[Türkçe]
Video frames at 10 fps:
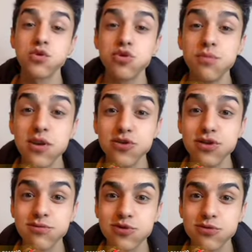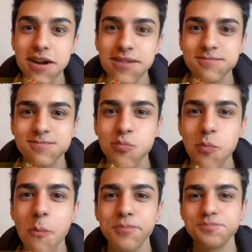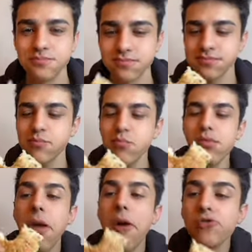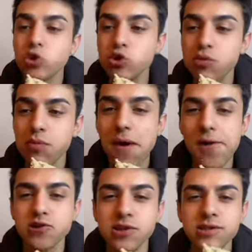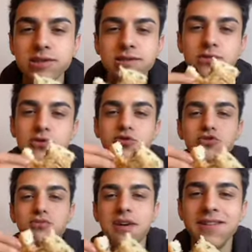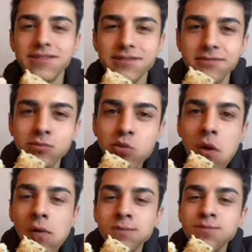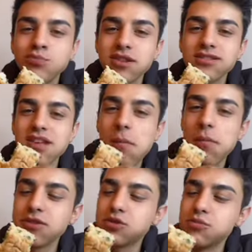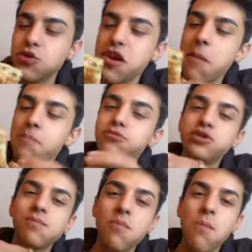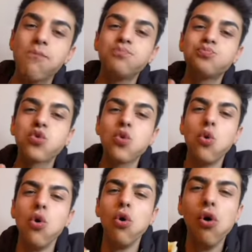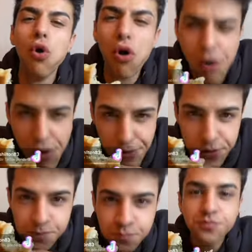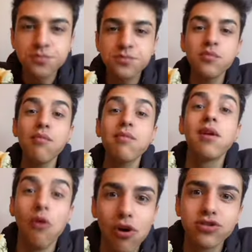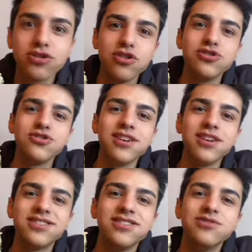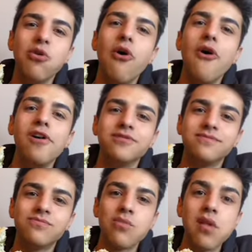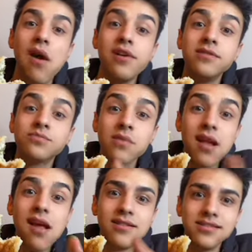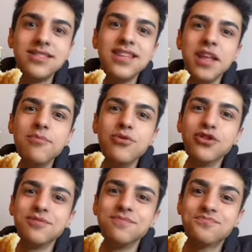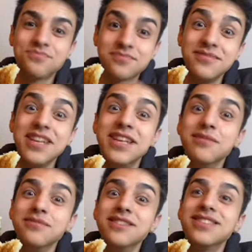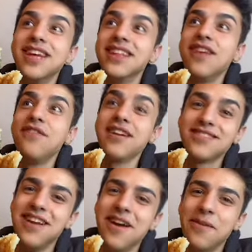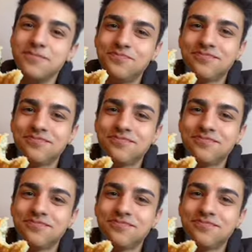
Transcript: Kurban olurum kurban. Çok güzelmiş. Kurban ne? Kurban. Kızlar mantı böreği yapmış. Oo! Oh! oh gözünüze girsin. Oh. Size demiyorum. Dediğim insanlar farklı.